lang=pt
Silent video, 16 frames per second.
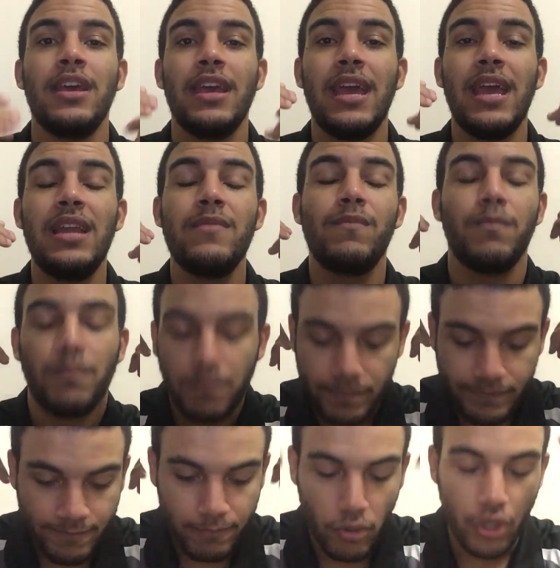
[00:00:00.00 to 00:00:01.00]
Ele
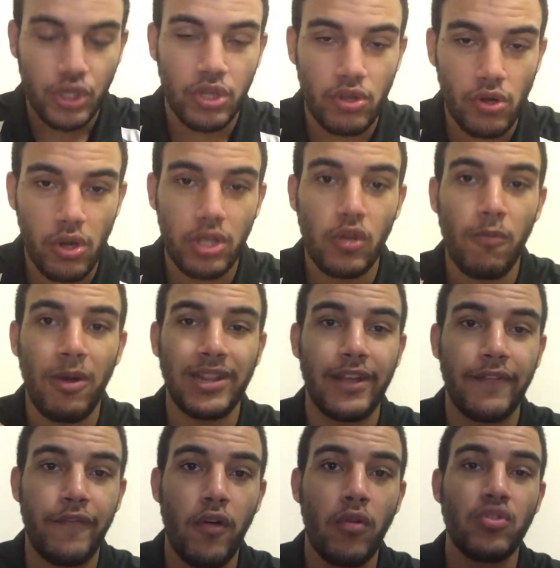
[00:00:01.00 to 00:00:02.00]
mostrou que o
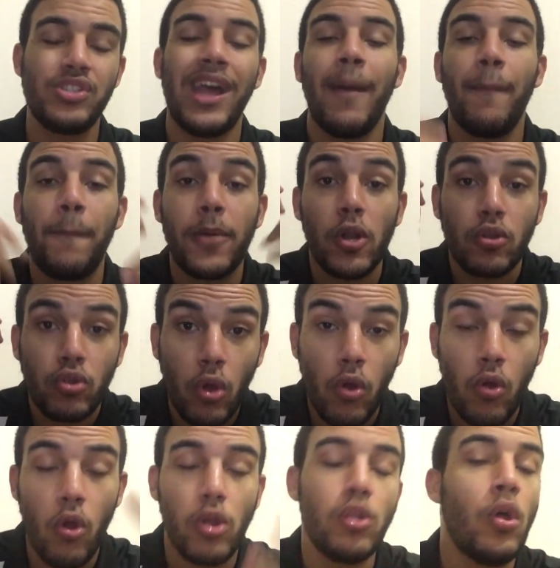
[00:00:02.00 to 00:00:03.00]
Botafogo já
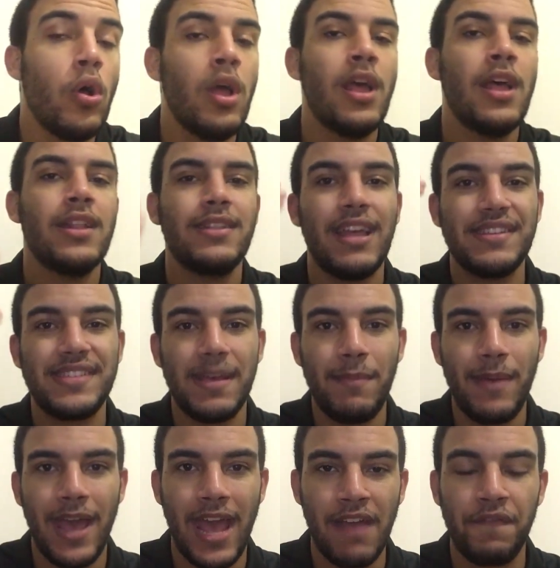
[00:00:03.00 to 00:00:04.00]
protocolou na
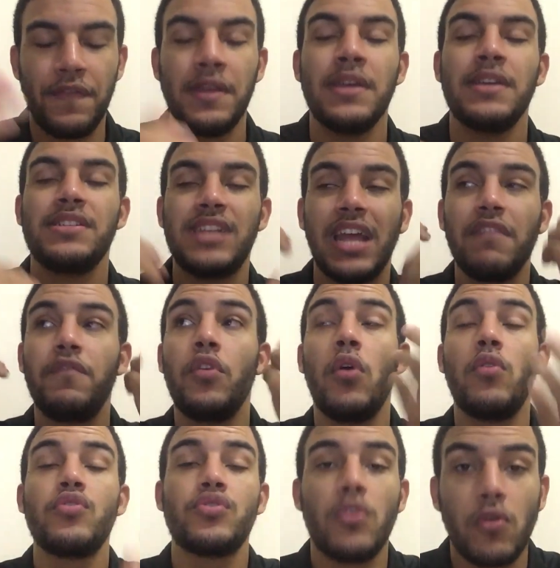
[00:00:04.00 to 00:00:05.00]
CBF, já
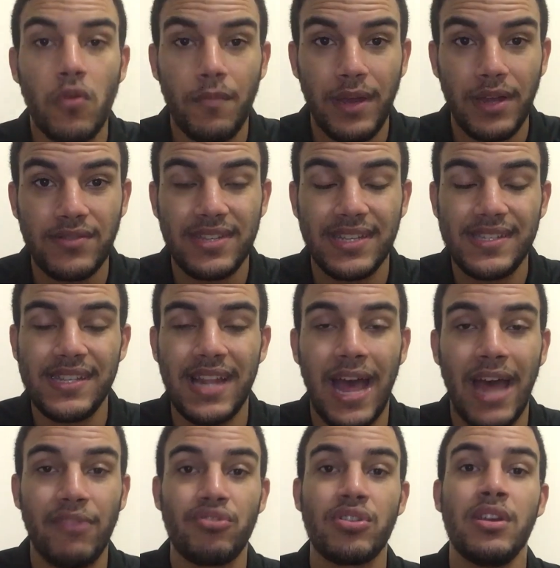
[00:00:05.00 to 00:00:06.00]
enviou os documentos
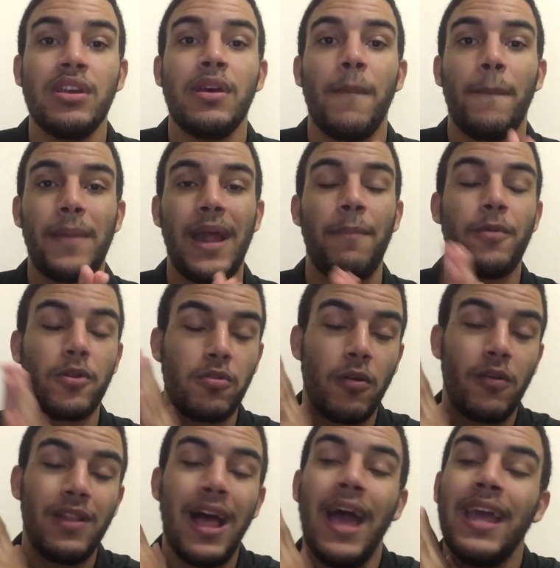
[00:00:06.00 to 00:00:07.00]
assinados para
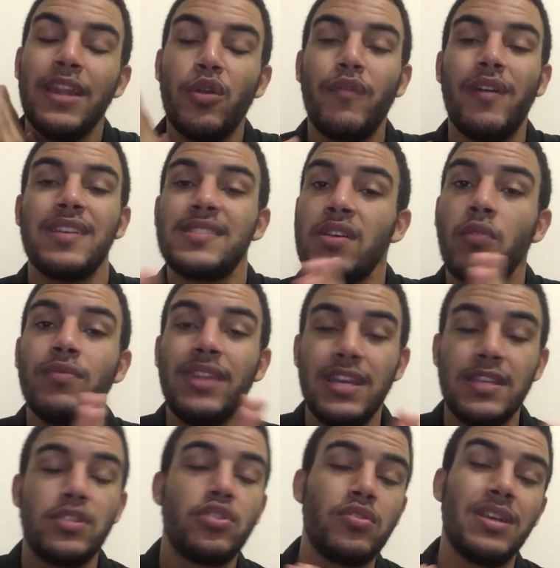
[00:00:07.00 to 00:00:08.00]
protocolar a renovação
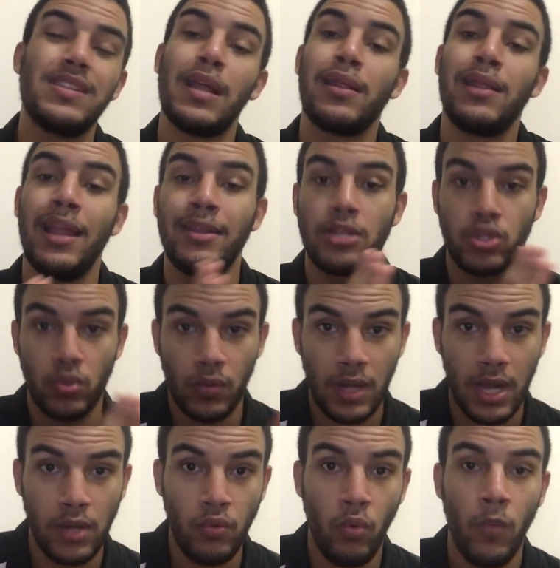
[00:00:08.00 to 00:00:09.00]
desses dois atletas do
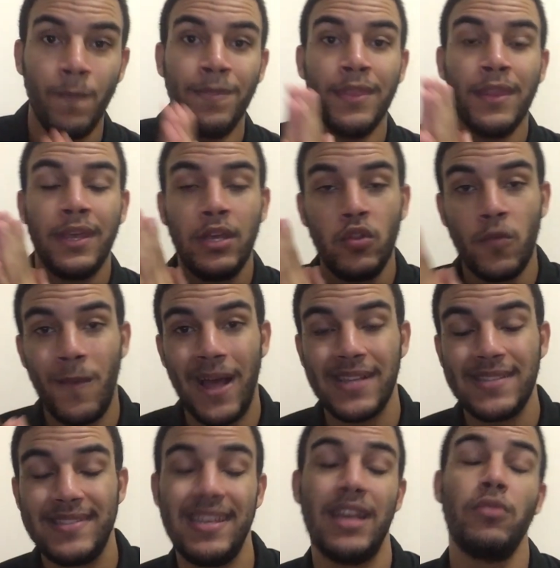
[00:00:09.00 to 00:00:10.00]
Canu e do
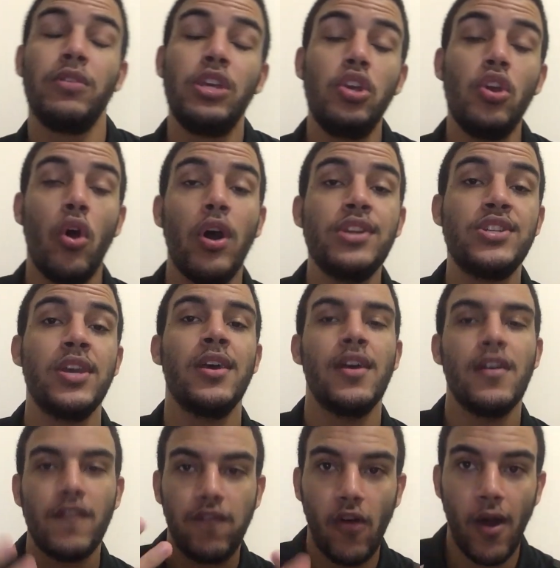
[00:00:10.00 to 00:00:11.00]
Marcelo, que hoje
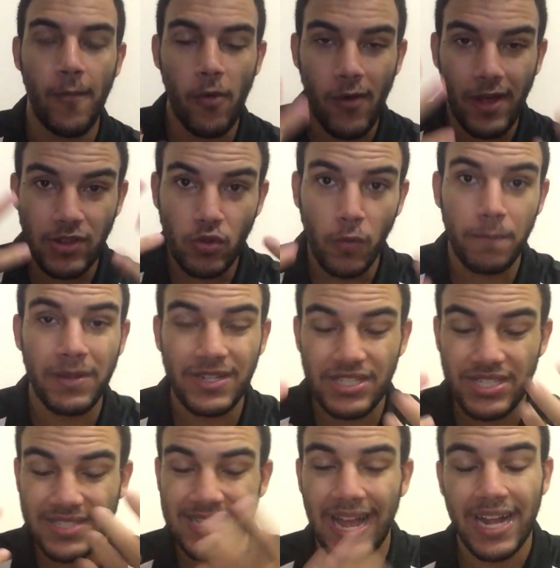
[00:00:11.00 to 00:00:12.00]
formam a dupla
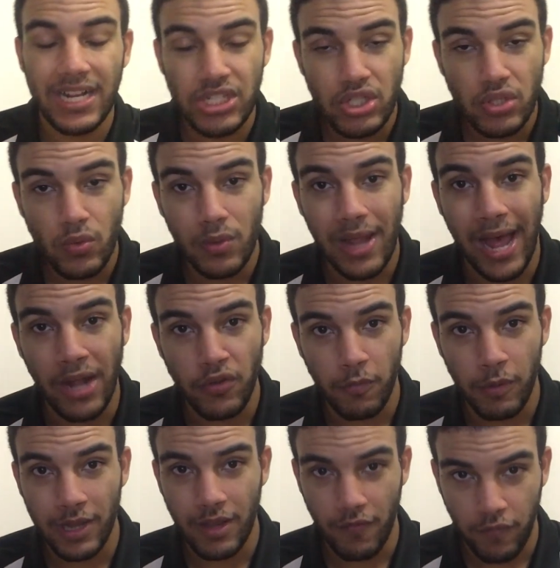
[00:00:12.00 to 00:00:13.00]
de zaga titular do
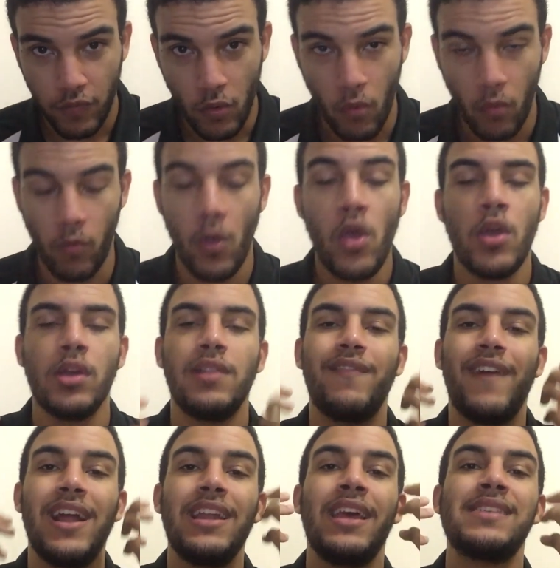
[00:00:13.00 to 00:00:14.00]
Botafogo.
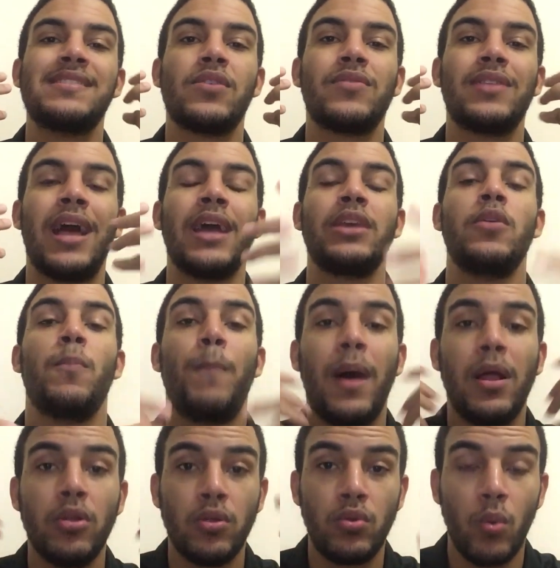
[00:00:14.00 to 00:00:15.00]
Vale ressaltar que o
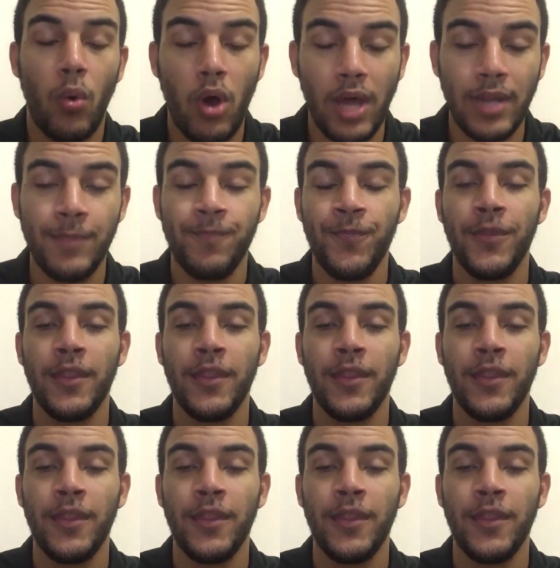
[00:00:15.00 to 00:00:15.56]
Paulo Autuori,